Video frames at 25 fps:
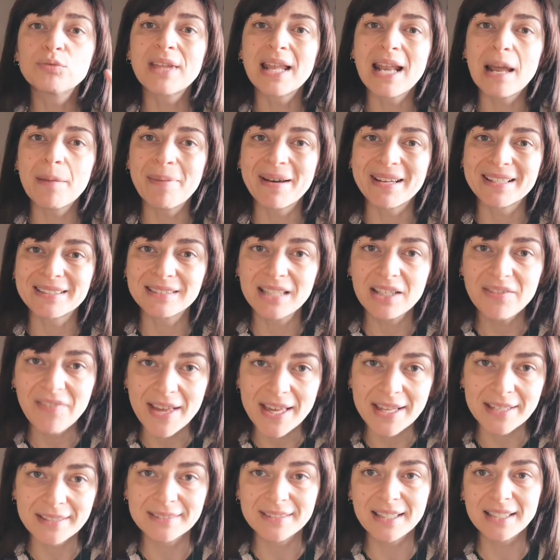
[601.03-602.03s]
tutta la parte
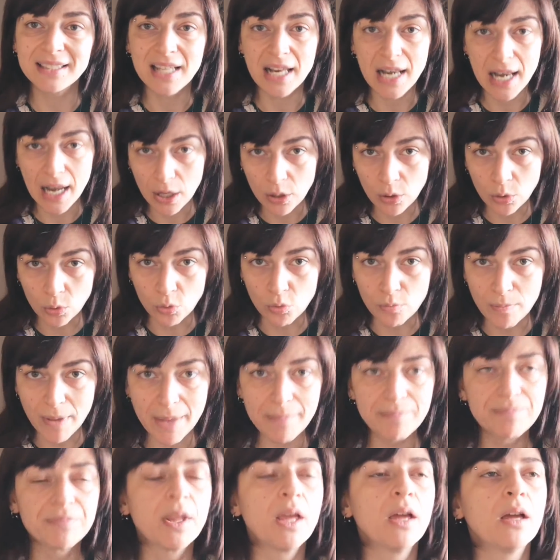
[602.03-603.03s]
verde
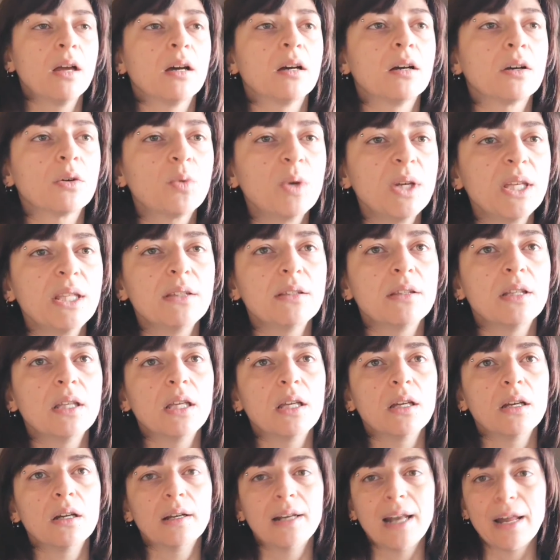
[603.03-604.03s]
dell'agrume, eh,
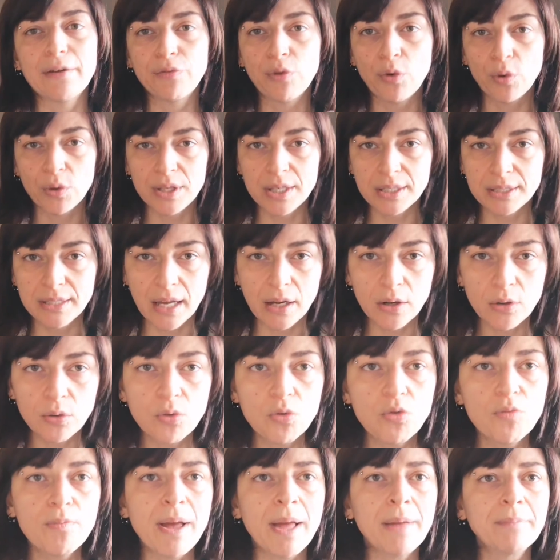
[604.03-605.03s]
quindi eh, la foglia di
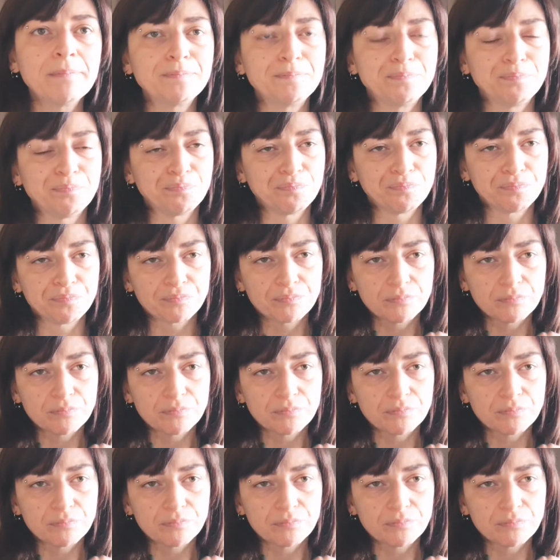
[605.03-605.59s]
agrume,